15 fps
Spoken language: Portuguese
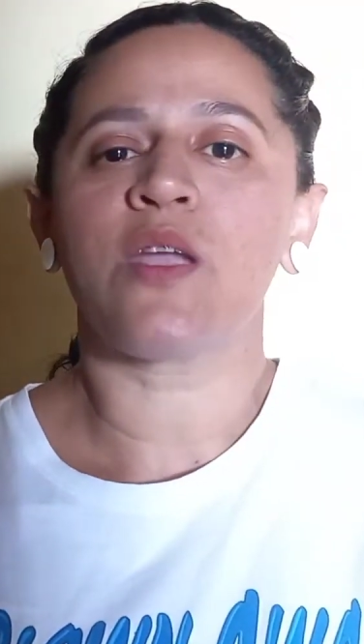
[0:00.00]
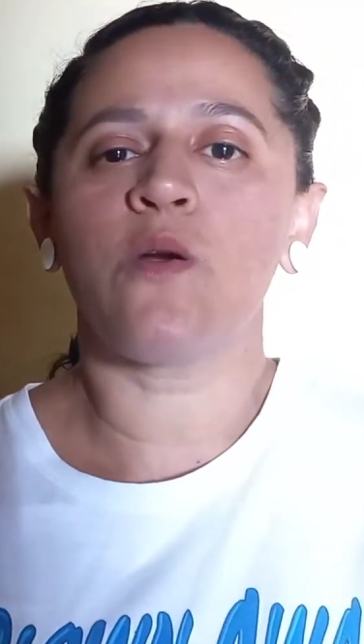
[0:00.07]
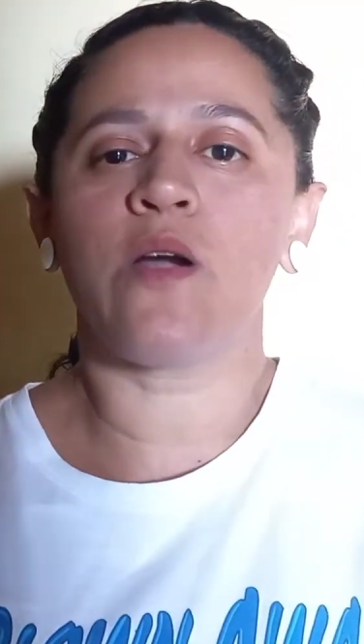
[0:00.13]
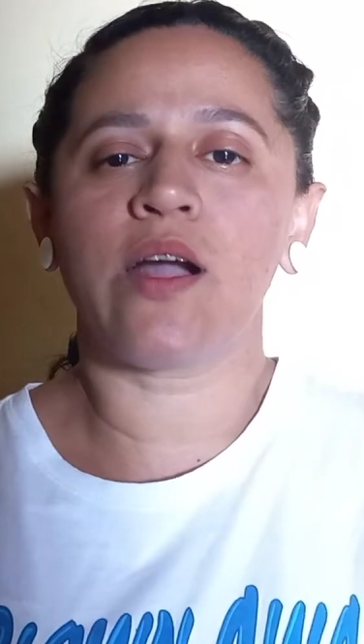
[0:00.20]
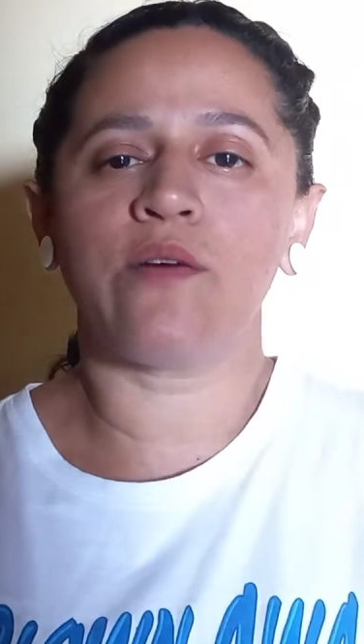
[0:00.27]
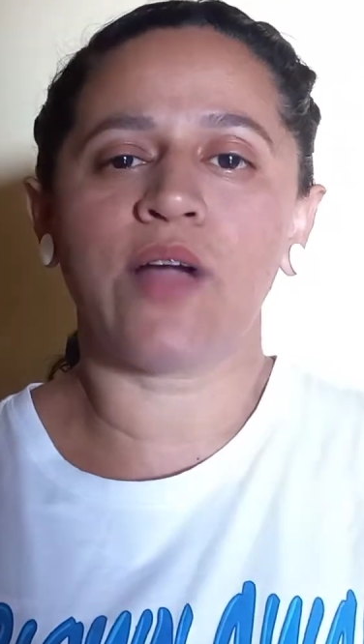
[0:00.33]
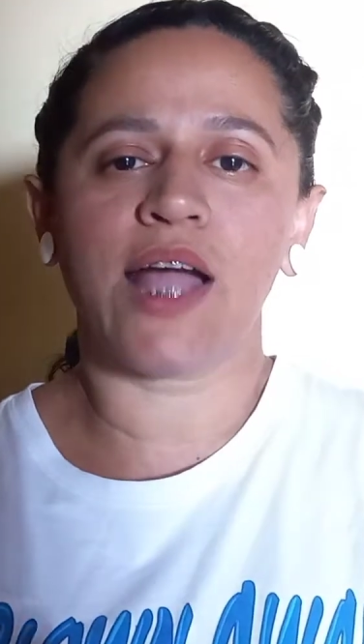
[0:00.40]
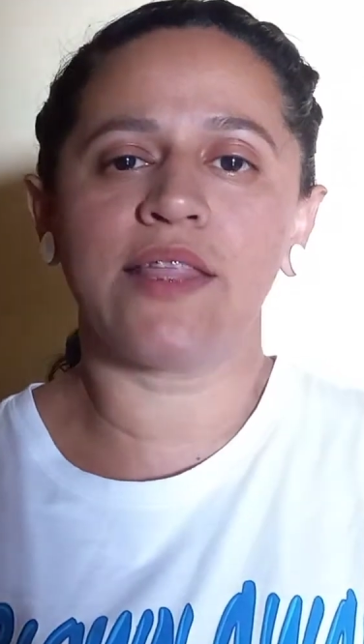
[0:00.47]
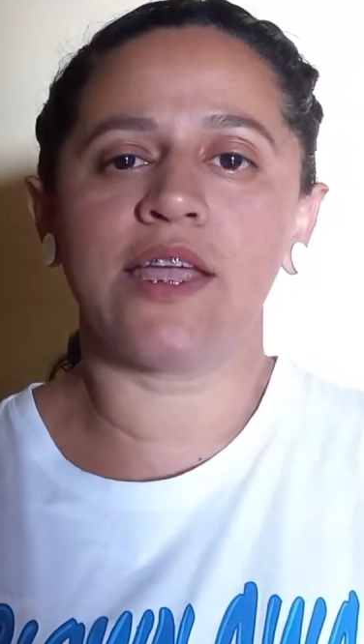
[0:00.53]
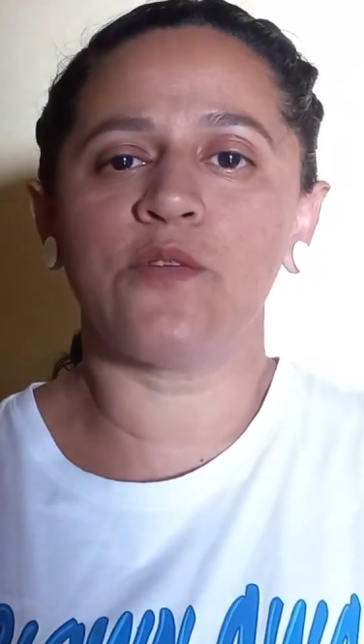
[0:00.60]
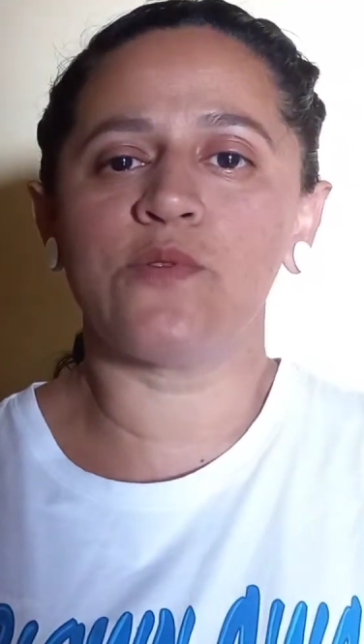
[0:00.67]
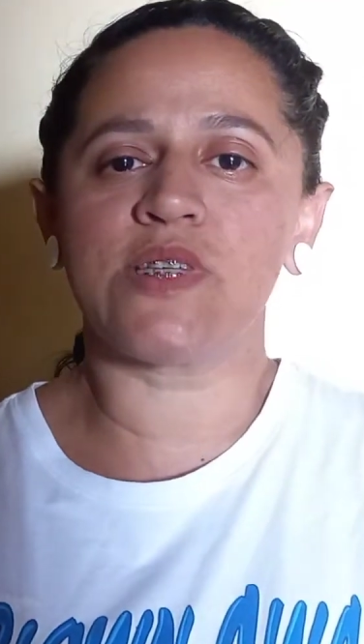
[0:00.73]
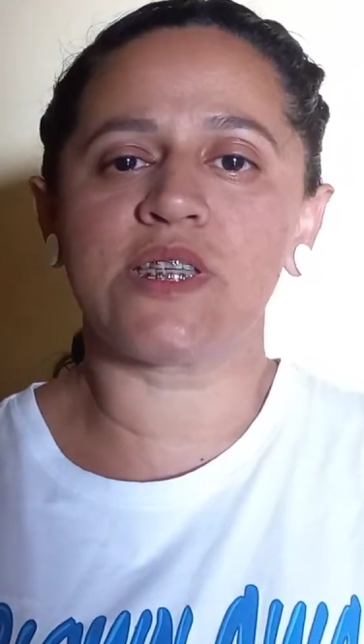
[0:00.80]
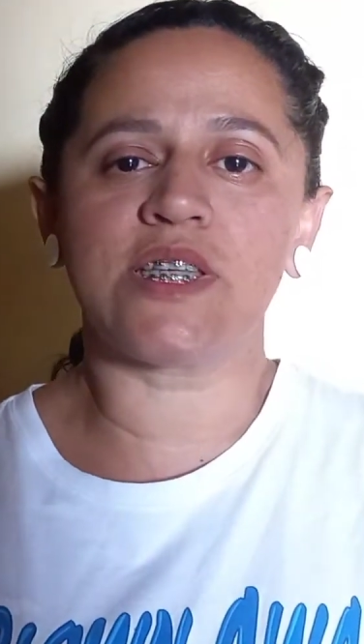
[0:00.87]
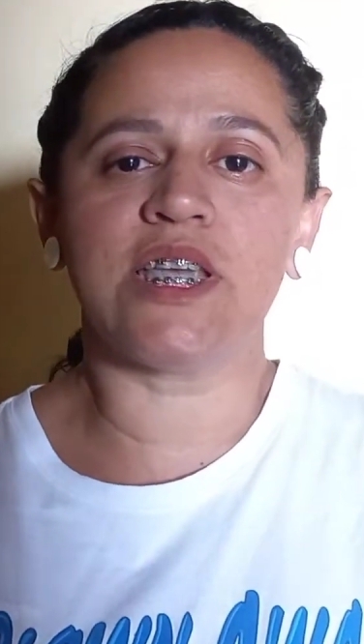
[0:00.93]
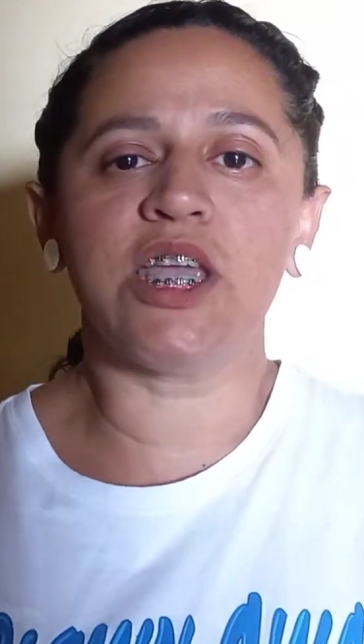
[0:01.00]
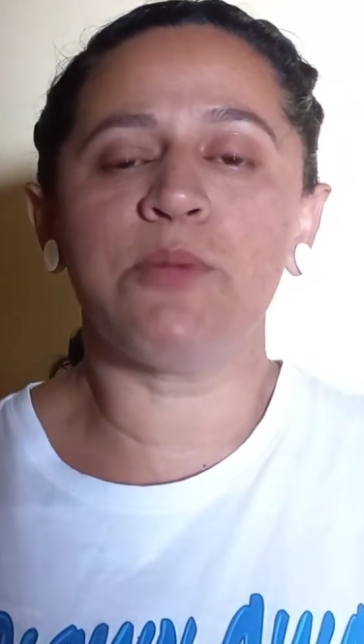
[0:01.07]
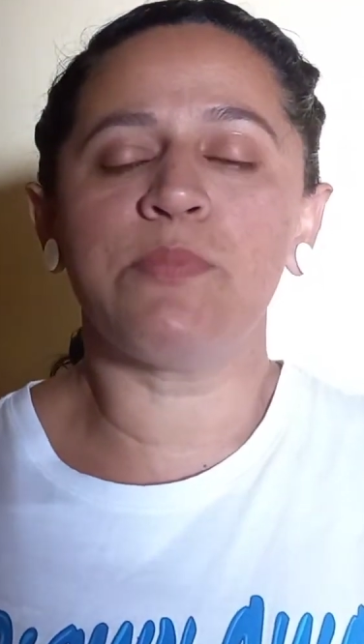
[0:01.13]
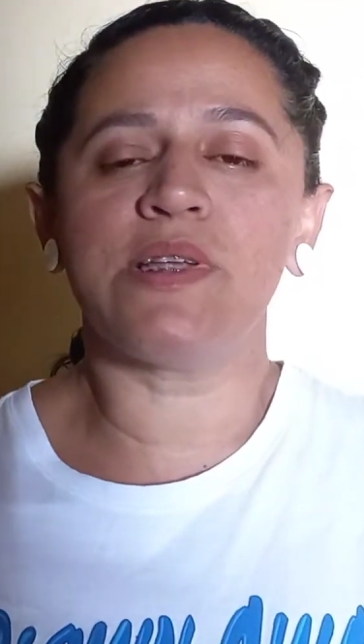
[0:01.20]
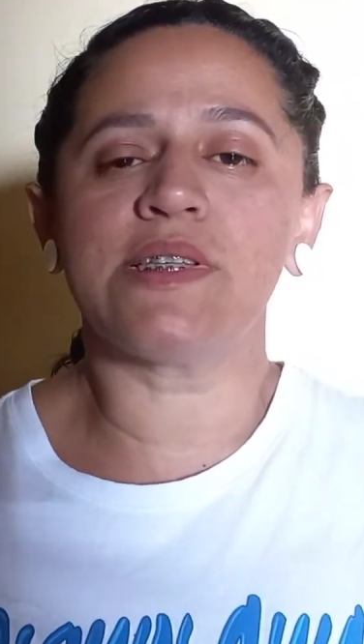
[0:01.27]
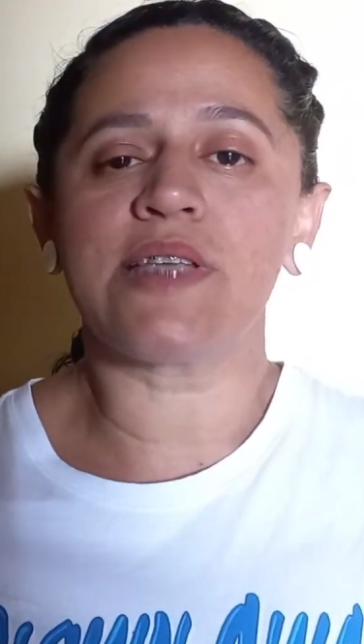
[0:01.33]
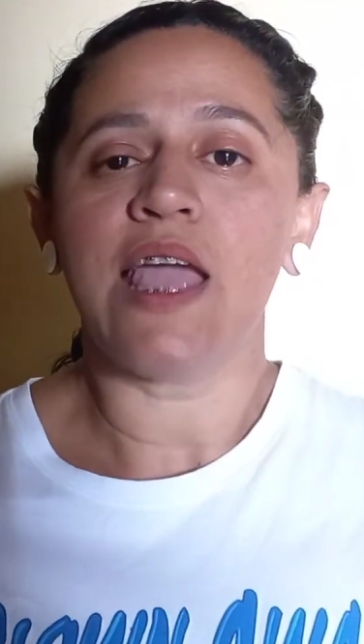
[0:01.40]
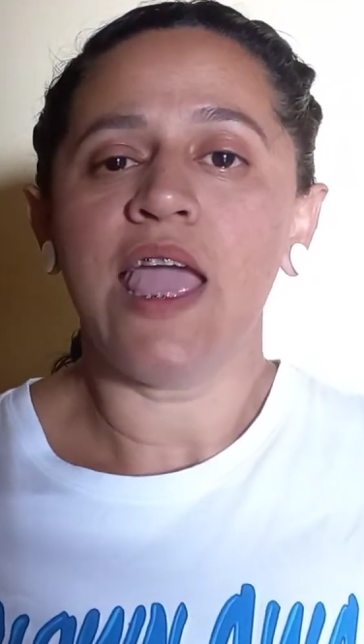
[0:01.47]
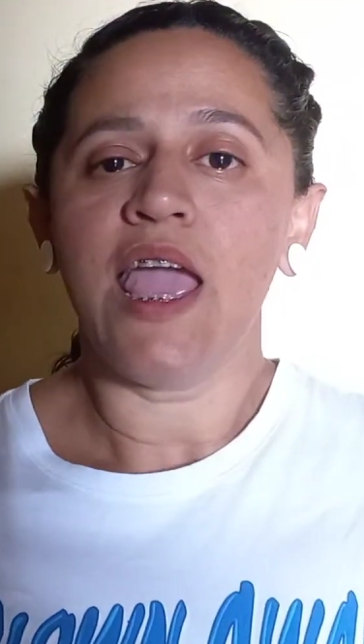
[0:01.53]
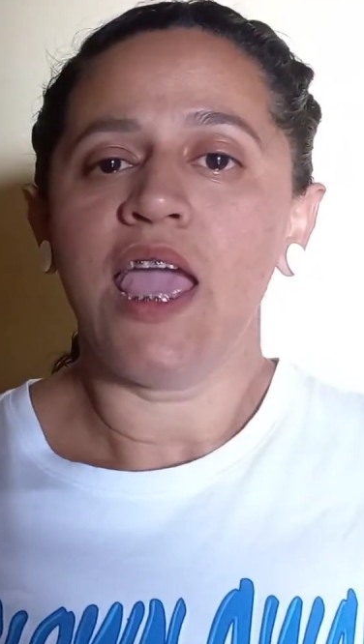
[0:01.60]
um caderno simples